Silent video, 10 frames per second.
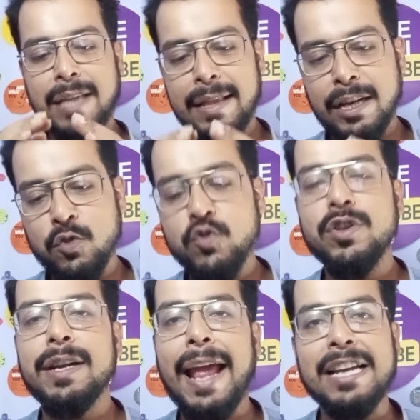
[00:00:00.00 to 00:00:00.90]
তাদের
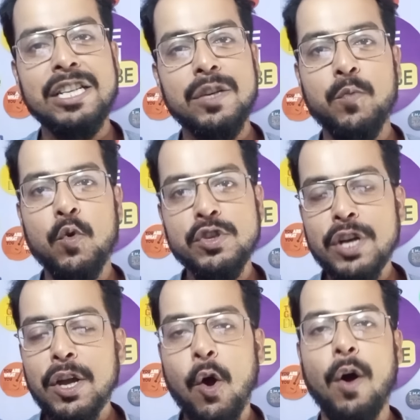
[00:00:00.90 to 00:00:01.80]
দুজনের একসাথে
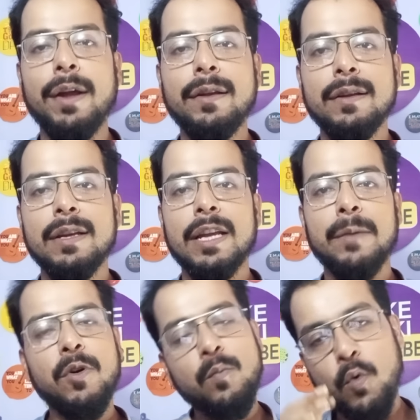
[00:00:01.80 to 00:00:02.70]
পরিচয় হয়
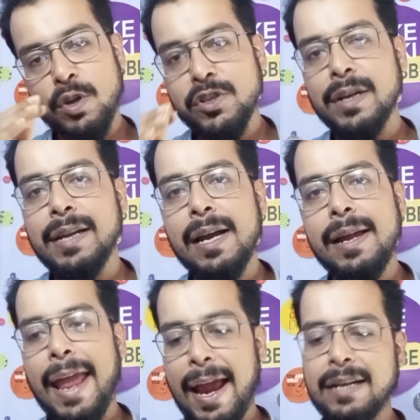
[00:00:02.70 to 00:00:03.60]
এবং পরিচয়টা
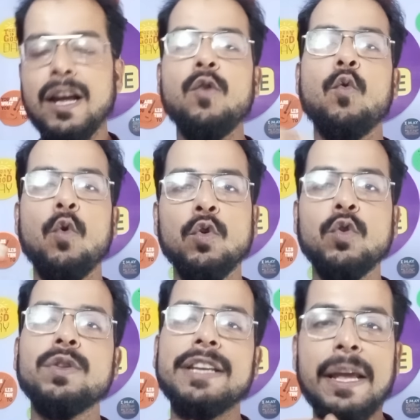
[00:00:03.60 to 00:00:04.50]
একটা
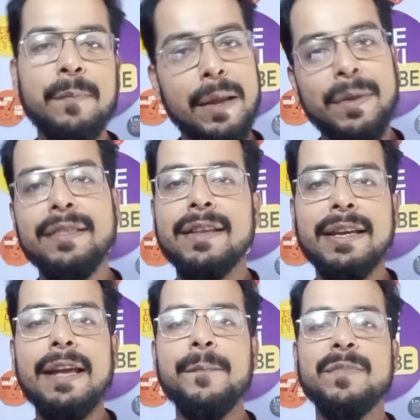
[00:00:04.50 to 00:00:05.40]
অন্য দিকে প্রেমের
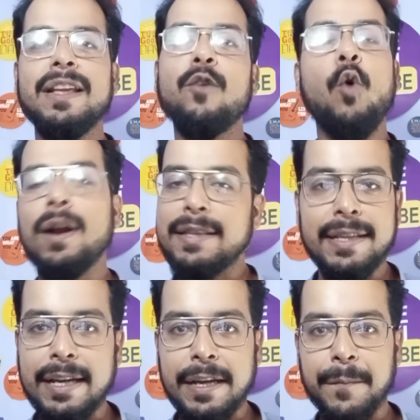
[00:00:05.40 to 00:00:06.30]
দিকে
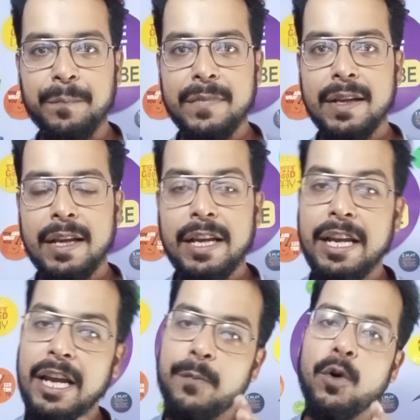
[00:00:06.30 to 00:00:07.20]
গড়াতে থাকে
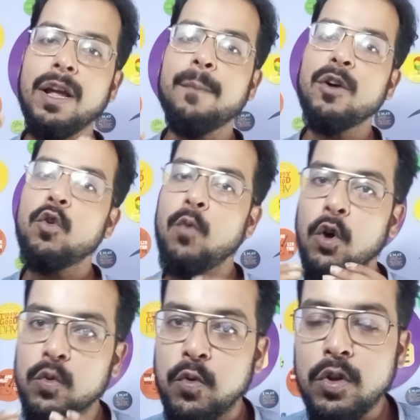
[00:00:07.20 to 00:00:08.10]
এরপরে আমরা খুব
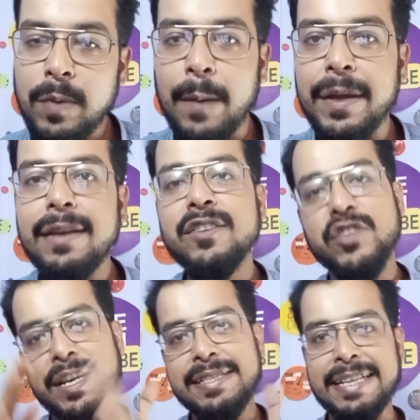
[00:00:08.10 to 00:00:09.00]
অদ্ভুতভাবেই
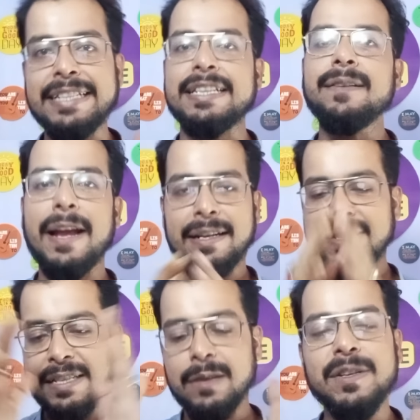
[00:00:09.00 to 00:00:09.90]
সেই সেটে
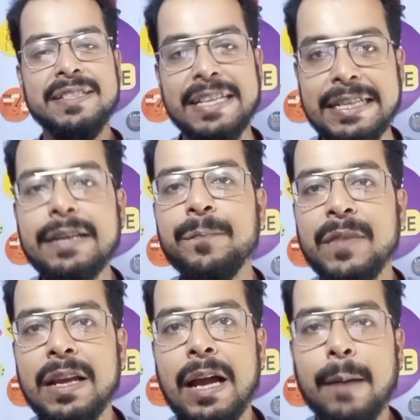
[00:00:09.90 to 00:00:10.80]
একটা সিনেমার সেটে
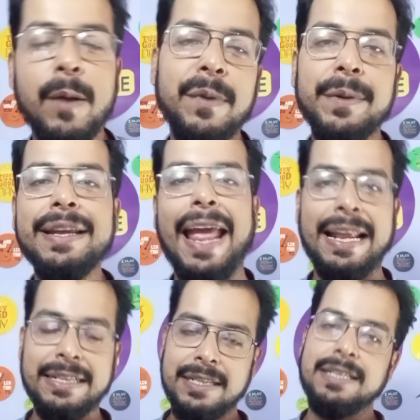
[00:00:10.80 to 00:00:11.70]
আমরা মিমির
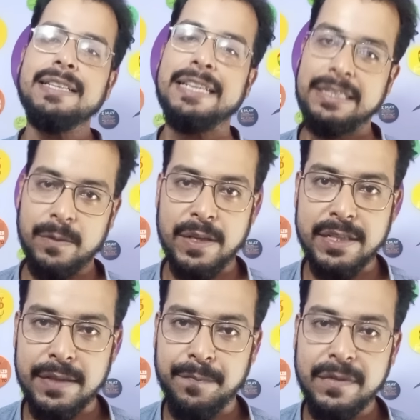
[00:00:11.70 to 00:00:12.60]
ক্যারেক্টারটাকে দেখতে
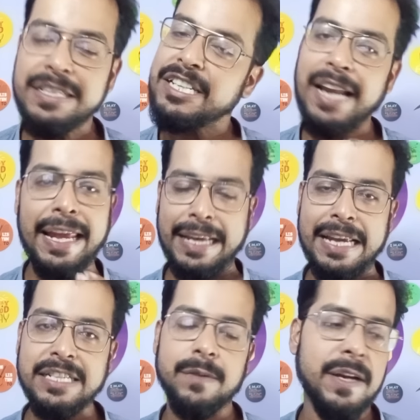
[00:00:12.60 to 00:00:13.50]
পাচ্ছি সে
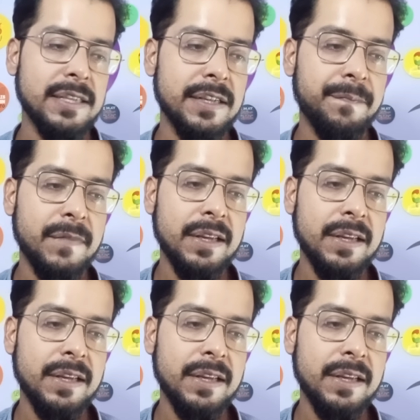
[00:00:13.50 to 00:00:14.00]
নায়িকা হিসেবে আছে